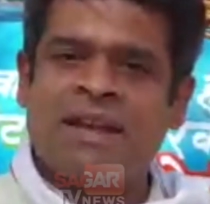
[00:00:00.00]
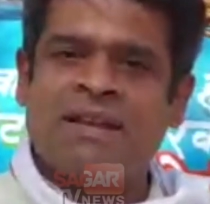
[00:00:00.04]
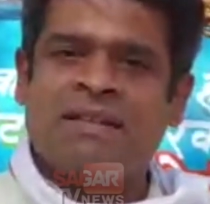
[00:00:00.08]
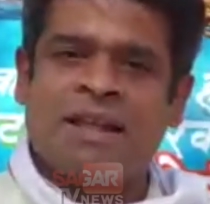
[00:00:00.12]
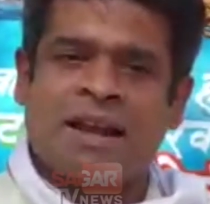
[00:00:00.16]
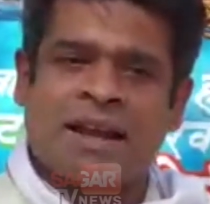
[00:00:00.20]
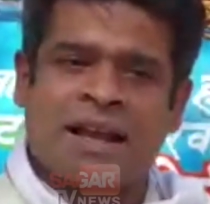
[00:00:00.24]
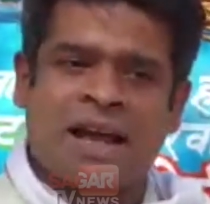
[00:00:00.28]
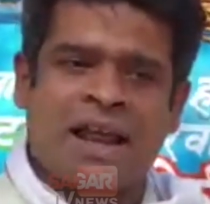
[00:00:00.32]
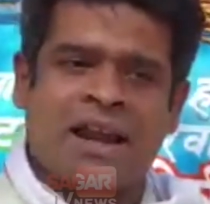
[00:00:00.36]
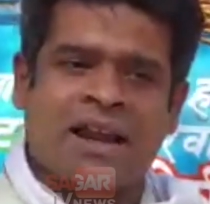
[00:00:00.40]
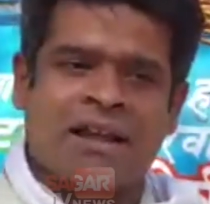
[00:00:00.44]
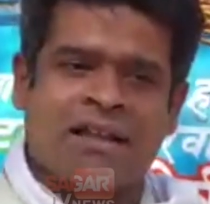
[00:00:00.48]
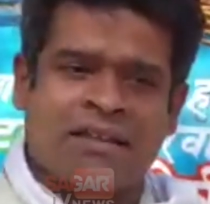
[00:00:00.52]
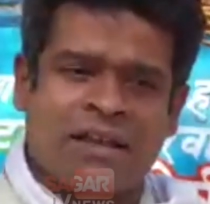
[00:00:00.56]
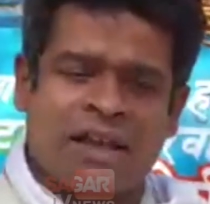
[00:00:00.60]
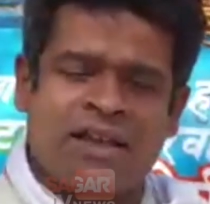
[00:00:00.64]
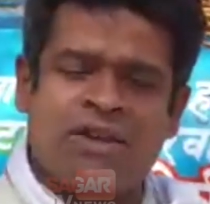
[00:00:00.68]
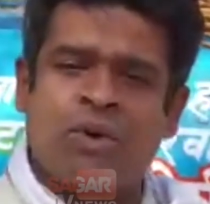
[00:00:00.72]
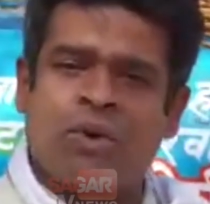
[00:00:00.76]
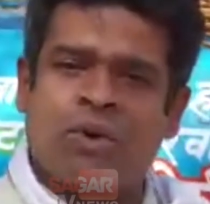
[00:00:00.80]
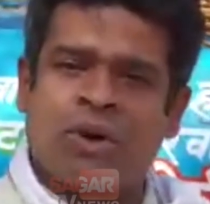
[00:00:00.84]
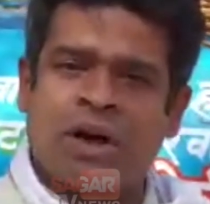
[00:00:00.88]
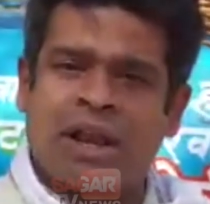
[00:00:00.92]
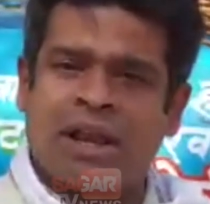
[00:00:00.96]
सरकार का
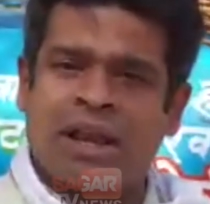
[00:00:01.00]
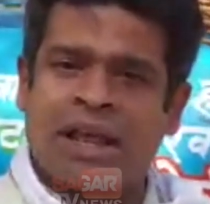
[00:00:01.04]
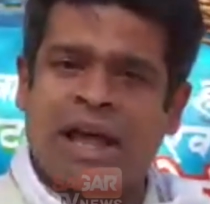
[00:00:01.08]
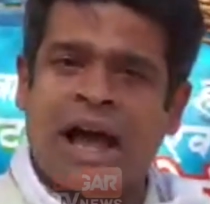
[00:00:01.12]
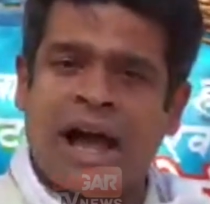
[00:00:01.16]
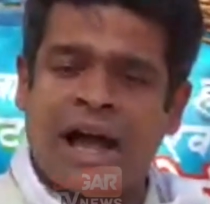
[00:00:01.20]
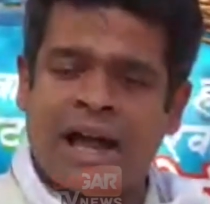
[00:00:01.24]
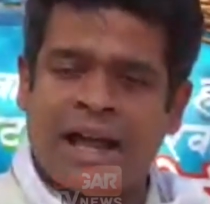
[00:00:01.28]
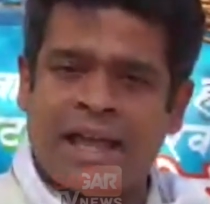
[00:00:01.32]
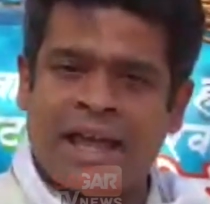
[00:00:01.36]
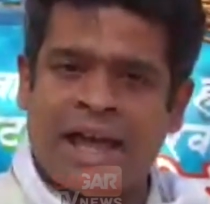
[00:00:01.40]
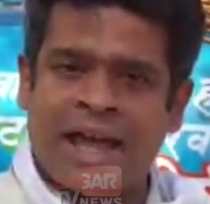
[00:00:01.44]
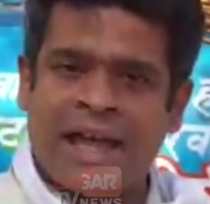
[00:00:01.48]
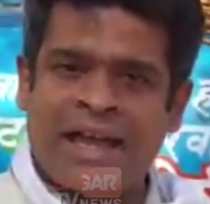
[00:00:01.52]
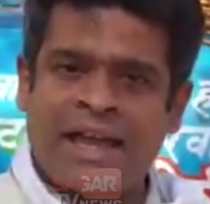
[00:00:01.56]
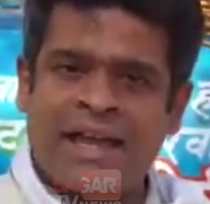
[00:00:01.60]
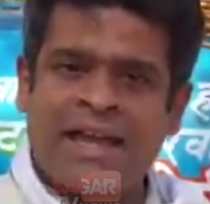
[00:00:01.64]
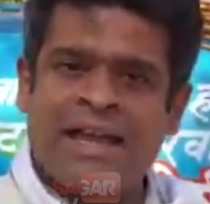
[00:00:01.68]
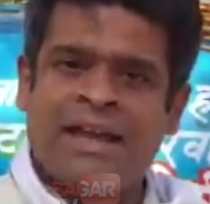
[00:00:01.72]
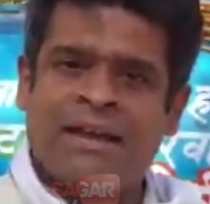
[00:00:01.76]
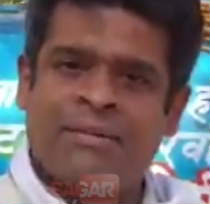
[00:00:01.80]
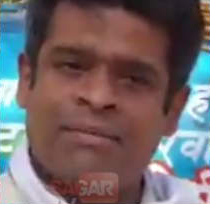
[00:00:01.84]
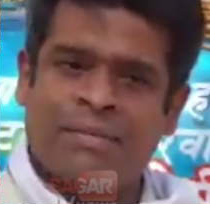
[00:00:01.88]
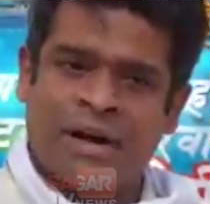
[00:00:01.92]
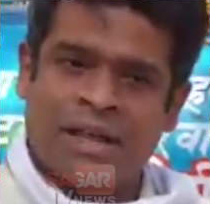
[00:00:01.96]
सहयोग करने आगे आए
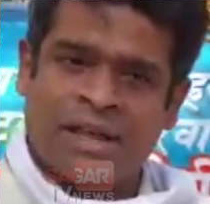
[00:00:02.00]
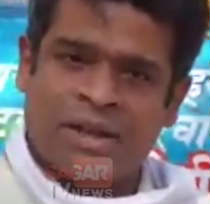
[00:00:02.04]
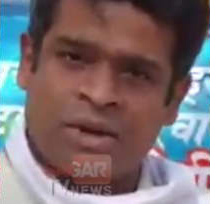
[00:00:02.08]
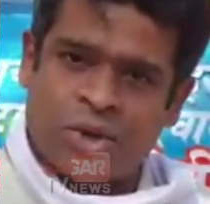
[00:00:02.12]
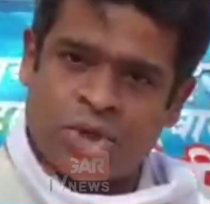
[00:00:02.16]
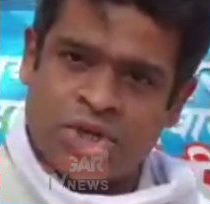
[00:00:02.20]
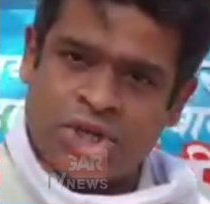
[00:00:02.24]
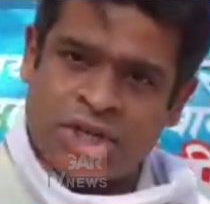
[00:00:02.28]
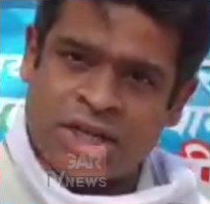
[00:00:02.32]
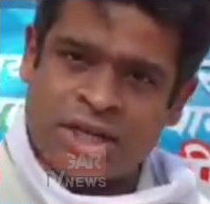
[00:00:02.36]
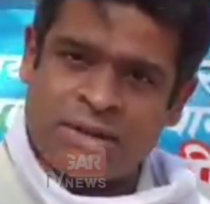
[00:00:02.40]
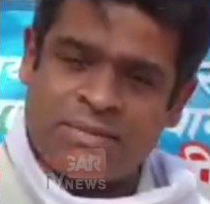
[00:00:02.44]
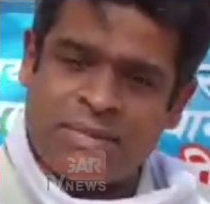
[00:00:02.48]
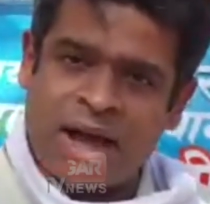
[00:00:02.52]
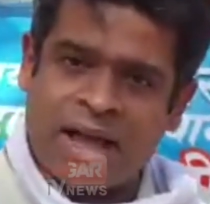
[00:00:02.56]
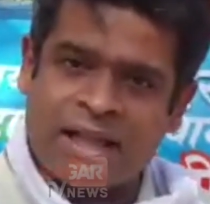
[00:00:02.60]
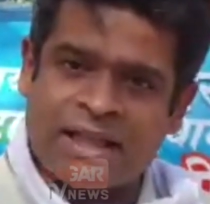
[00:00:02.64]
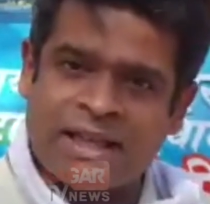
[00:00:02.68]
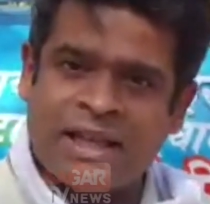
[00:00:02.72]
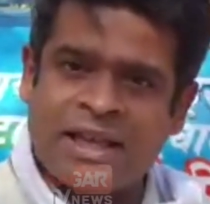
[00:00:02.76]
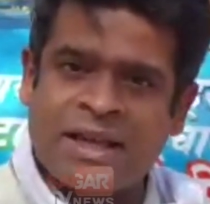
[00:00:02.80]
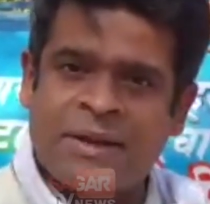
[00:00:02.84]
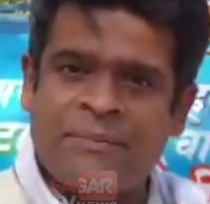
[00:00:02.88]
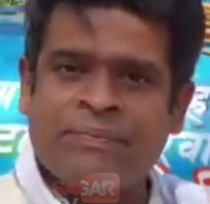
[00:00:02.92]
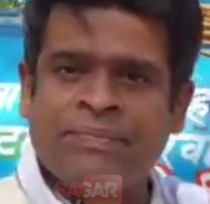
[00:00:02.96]
बड़ी खुशी की
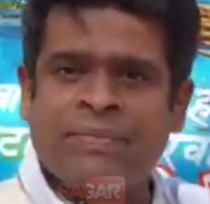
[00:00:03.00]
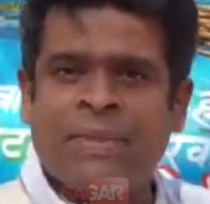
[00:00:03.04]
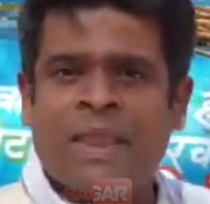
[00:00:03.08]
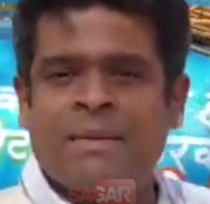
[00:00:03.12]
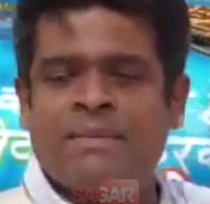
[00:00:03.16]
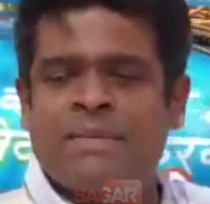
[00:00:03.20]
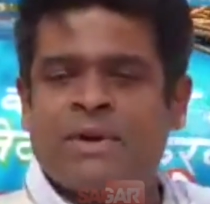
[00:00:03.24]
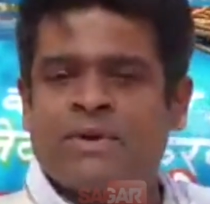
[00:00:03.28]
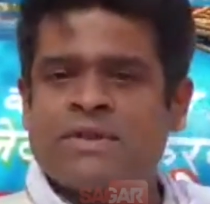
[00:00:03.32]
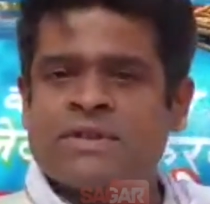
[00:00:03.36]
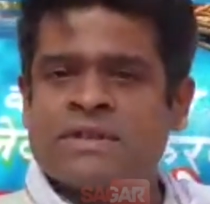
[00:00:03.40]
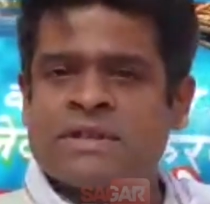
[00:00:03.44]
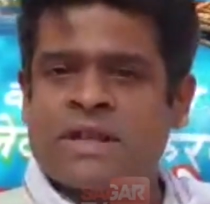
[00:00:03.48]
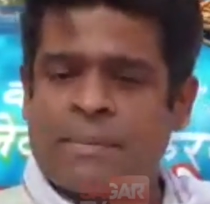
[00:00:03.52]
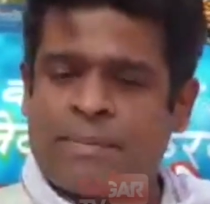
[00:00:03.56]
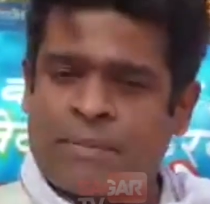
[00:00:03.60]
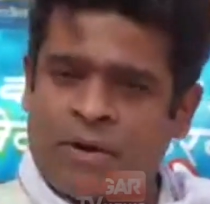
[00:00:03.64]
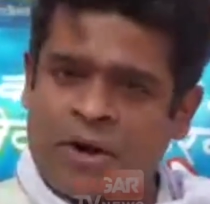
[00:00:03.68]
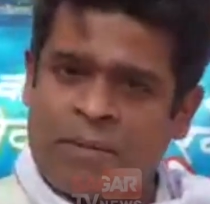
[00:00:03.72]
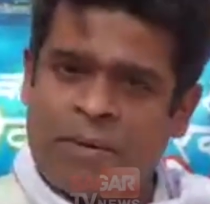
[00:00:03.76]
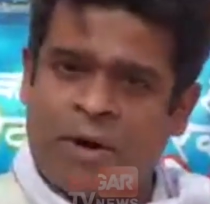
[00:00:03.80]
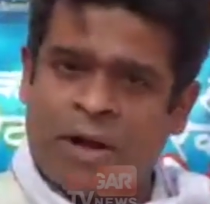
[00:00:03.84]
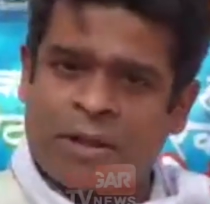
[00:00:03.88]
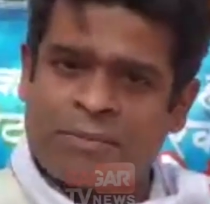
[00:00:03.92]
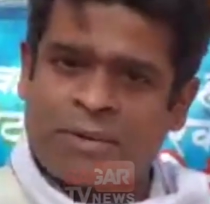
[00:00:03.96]
बात है मैं उन
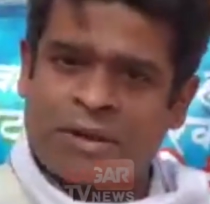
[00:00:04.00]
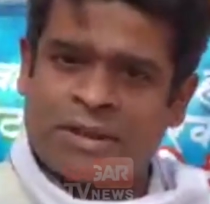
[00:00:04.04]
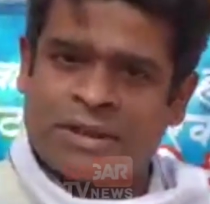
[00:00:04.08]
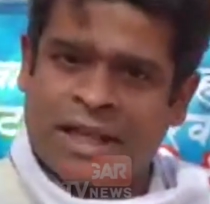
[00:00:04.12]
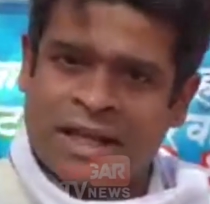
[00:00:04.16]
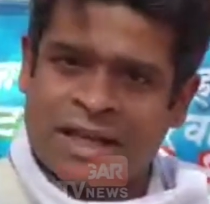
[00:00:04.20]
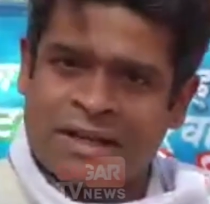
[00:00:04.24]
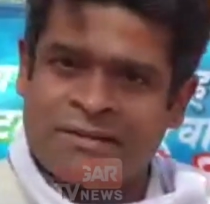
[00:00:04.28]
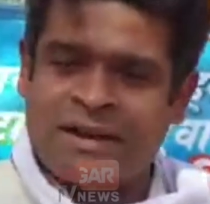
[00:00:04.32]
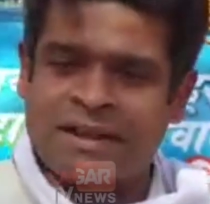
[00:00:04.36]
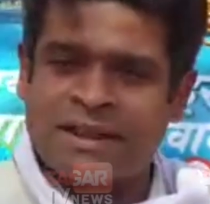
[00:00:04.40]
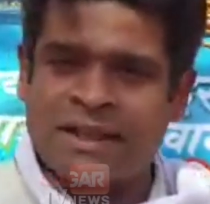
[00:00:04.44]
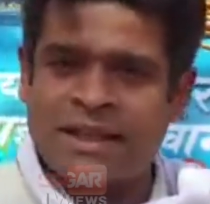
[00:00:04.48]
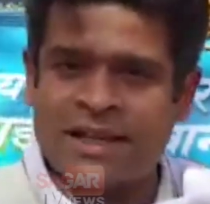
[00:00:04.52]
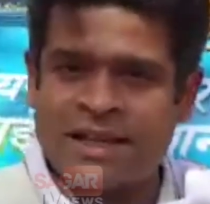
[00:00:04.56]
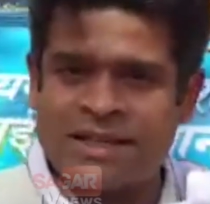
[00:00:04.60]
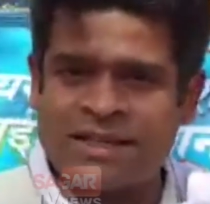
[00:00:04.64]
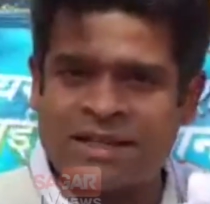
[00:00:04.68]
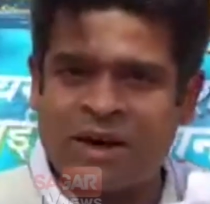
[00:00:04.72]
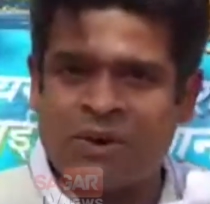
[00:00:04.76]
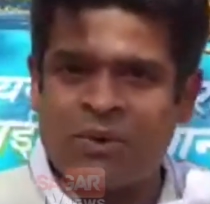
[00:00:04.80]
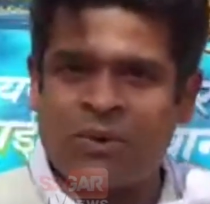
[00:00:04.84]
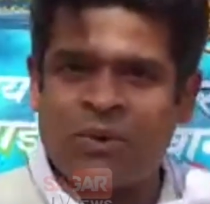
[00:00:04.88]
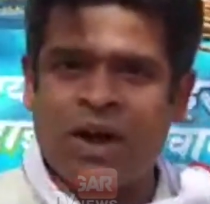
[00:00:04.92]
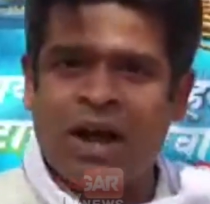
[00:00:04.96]
सबको बहुत बहुत धन्यवाद देना
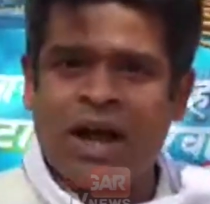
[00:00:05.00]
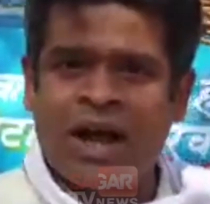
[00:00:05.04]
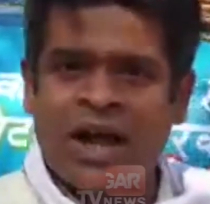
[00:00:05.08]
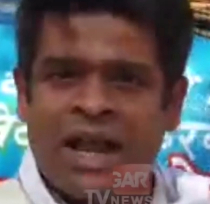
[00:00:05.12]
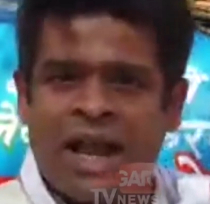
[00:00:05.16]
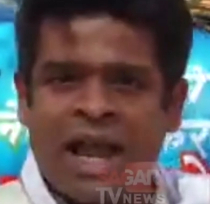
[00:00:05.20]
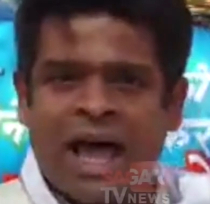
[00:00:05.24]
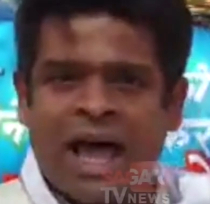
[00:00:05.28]
चाहूँगा